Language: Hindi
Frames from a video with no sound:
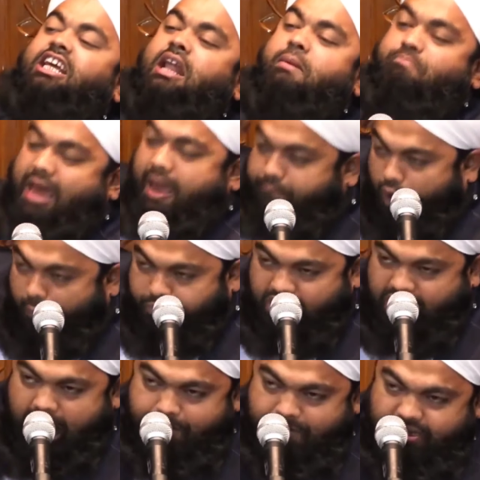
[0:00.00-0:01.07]
दिन महबूब
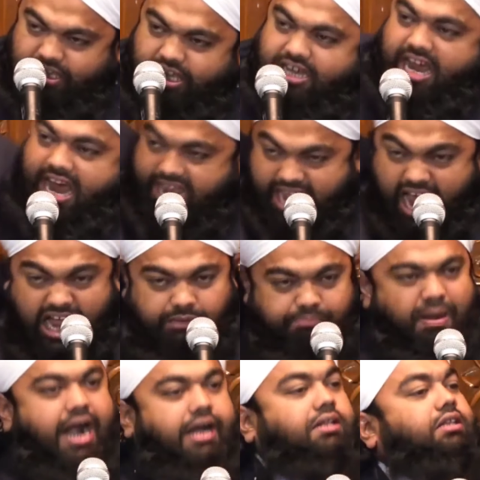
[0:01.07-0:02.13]
की आमद की खैरात
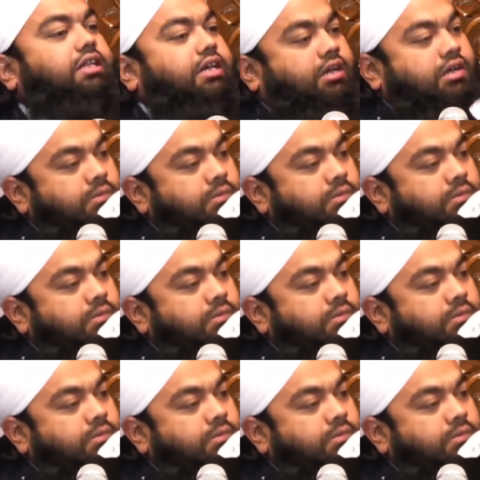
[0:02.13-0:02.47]
बांटते